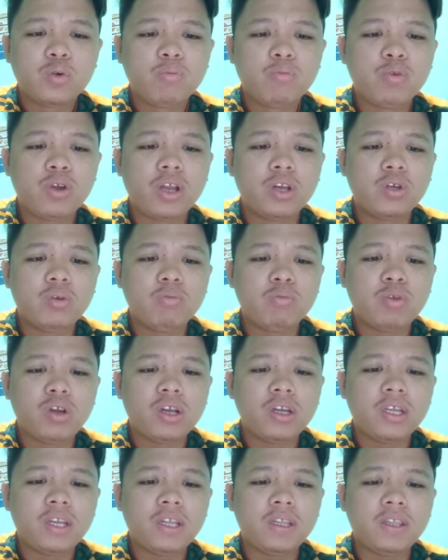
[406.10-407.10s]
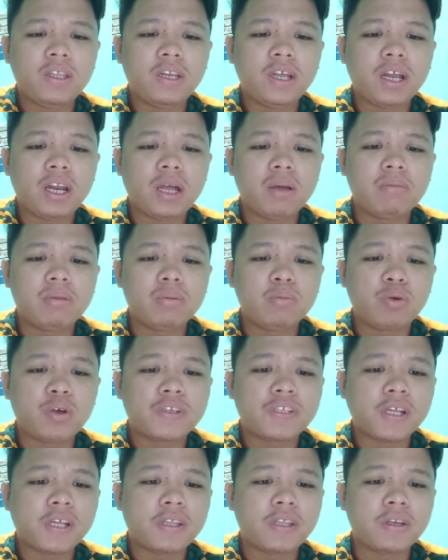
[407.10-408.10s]
Kumpulan-kumpulan ini tidaklah
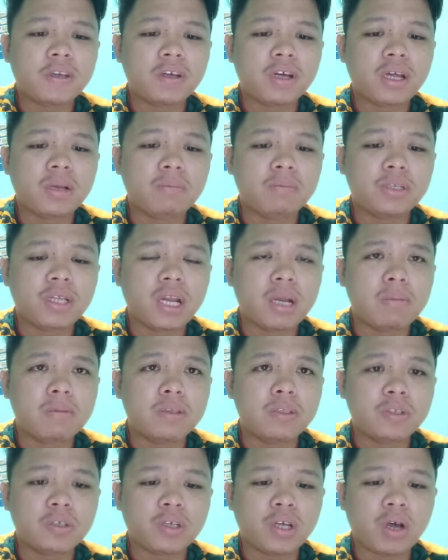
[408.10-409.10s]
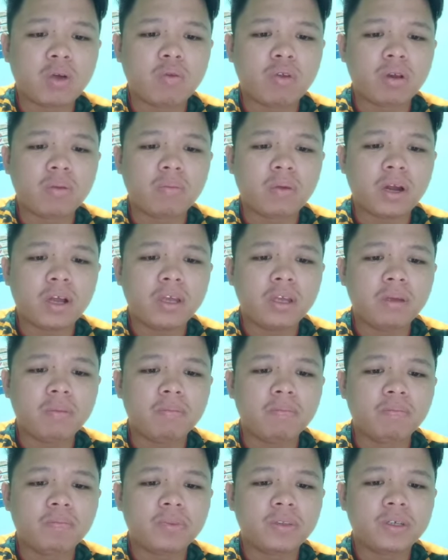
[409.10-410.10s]
berpuas hati dengan Perdana Menteri Amr
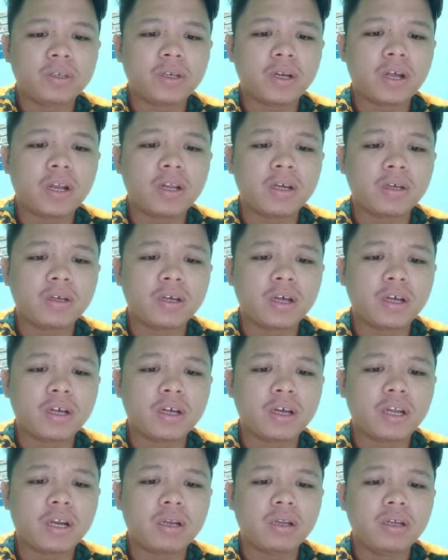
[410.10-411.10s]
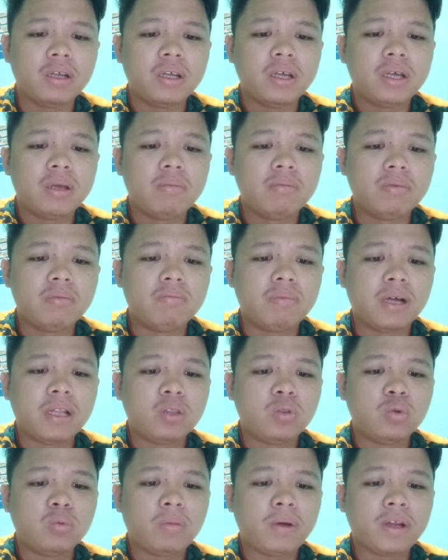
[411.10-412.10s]
Ibrahim kerana gagal
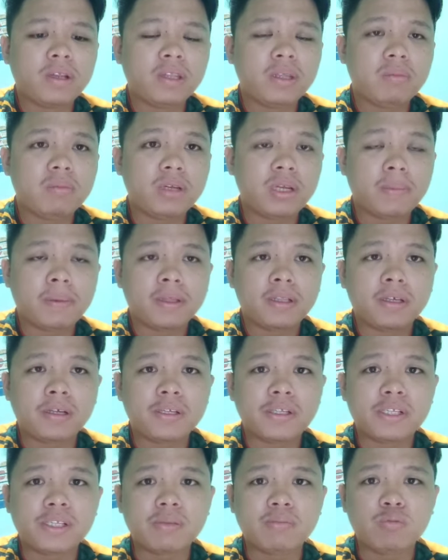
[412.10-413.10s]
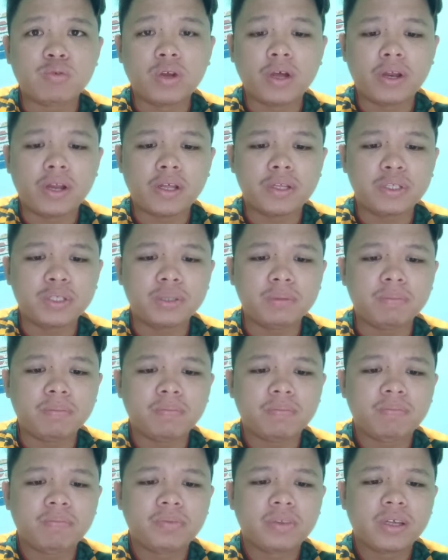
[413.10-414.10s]
membantu parti mendapatkan semula Najib.
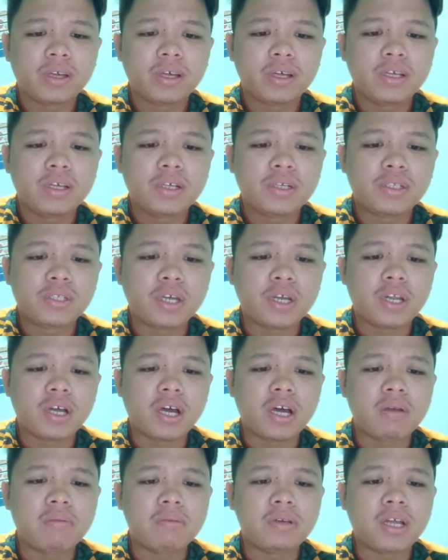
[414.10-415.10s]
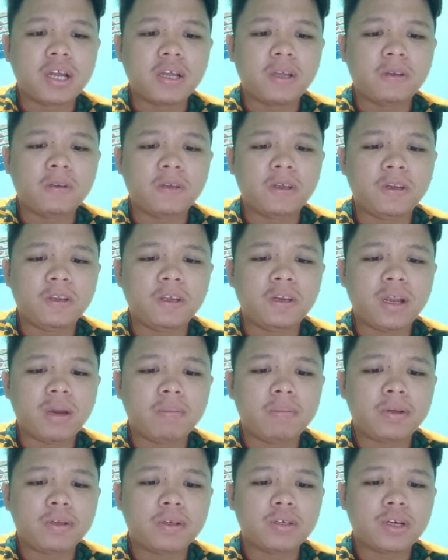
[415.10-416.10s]
Cadangan menarik diri
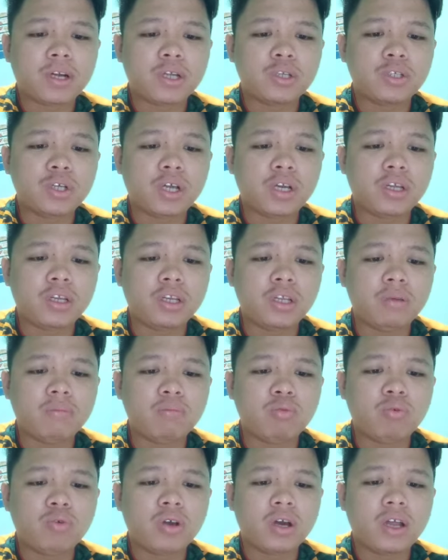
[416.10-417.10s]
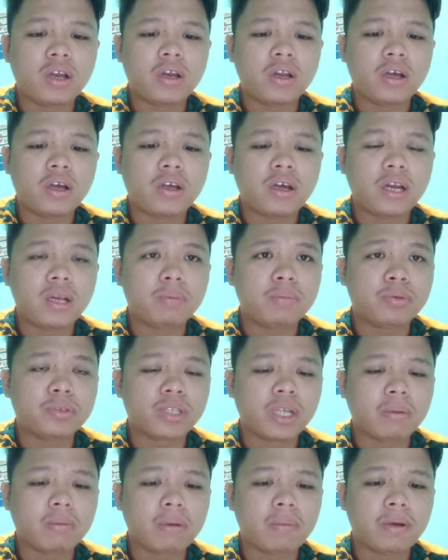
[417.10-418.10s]
daripada kerajaan ini bukanlah kali
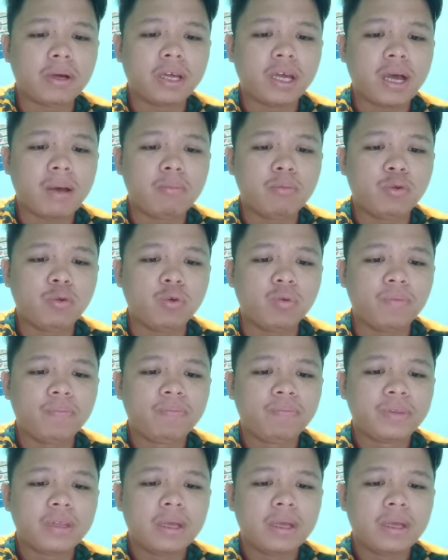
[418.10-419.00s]
pertama bagi AMNO.